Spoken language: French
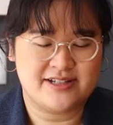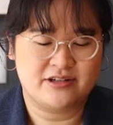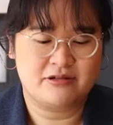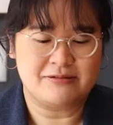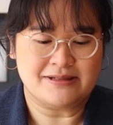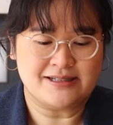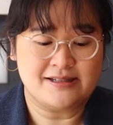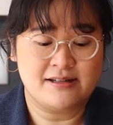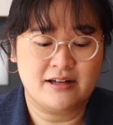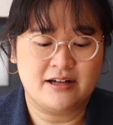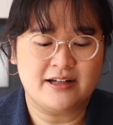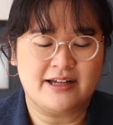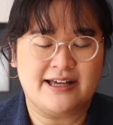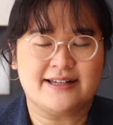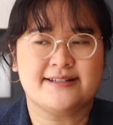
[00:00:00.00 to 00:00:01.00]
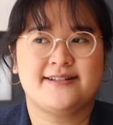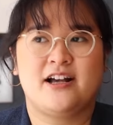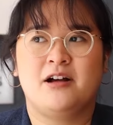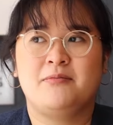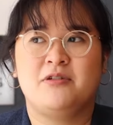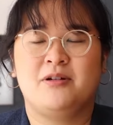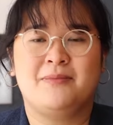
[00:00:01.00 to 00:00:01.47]
cette cuisine-là,
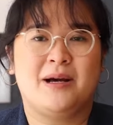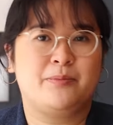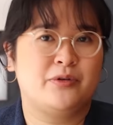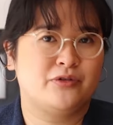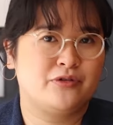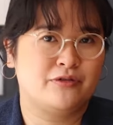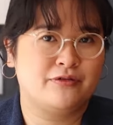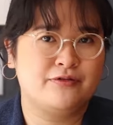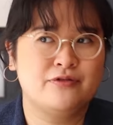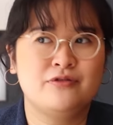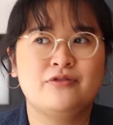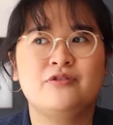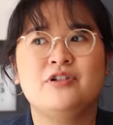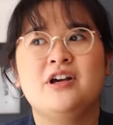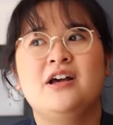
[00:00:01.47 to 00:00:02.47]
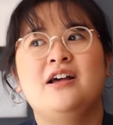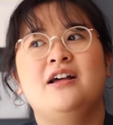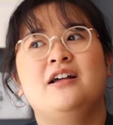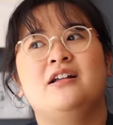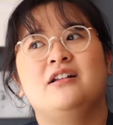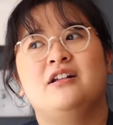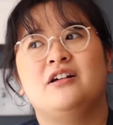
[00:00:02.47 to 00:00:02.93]
exemple le mapo tofu,
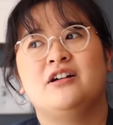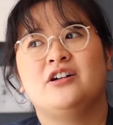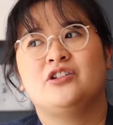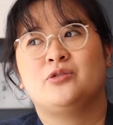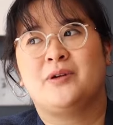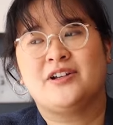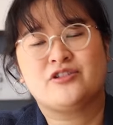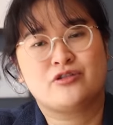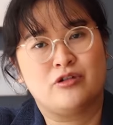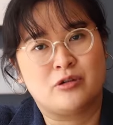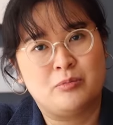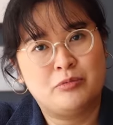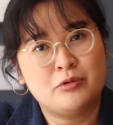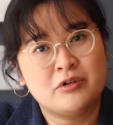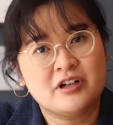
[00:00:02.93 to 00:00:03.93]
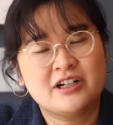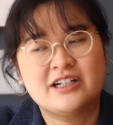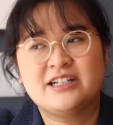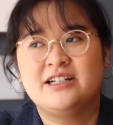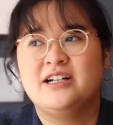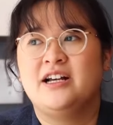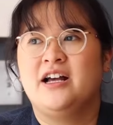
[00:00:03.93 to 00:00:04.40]
le twice cooked
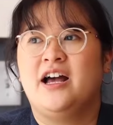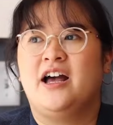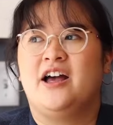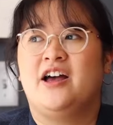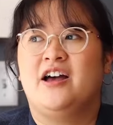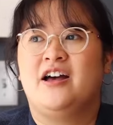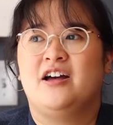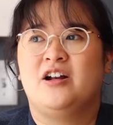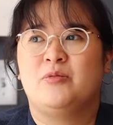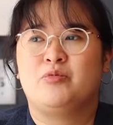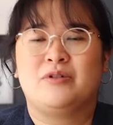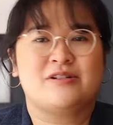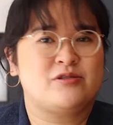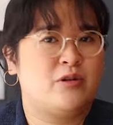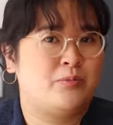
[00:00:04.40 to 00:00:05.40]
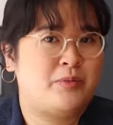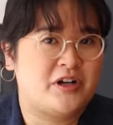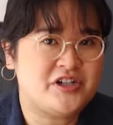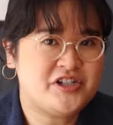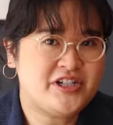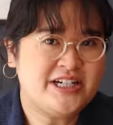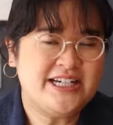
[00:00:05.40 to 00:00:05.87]
pork, le poisson
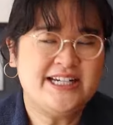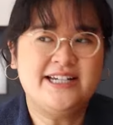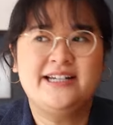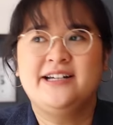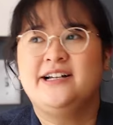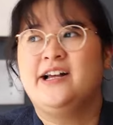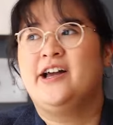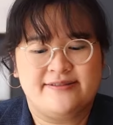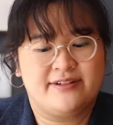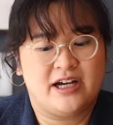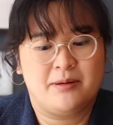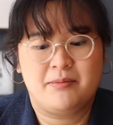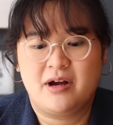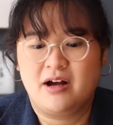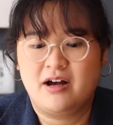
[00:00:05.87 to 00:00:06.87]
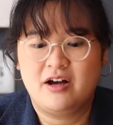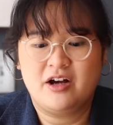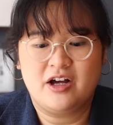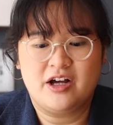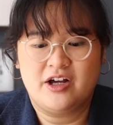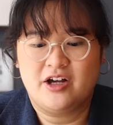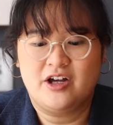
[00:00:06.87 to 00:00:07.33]
poché. C'est
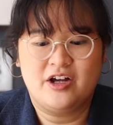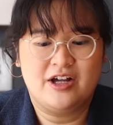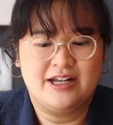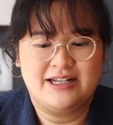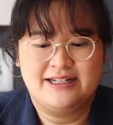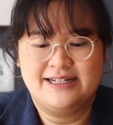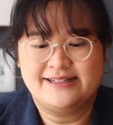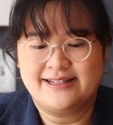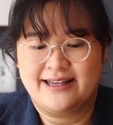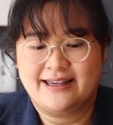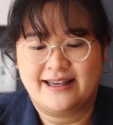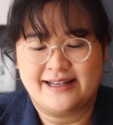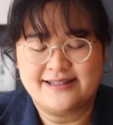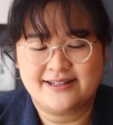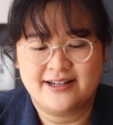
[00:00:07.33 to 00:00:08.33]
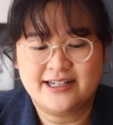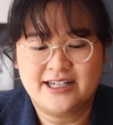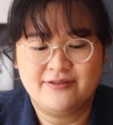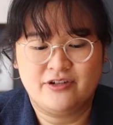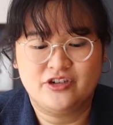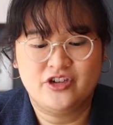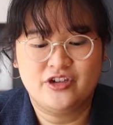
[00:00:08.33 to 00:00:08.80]
vraiment les ingrédients
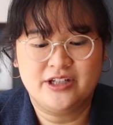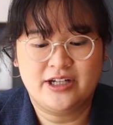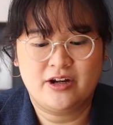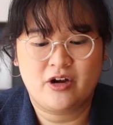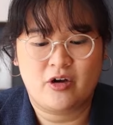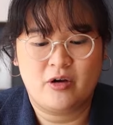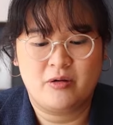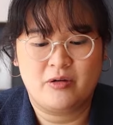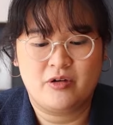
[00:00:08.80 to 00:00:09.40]
qui vont donner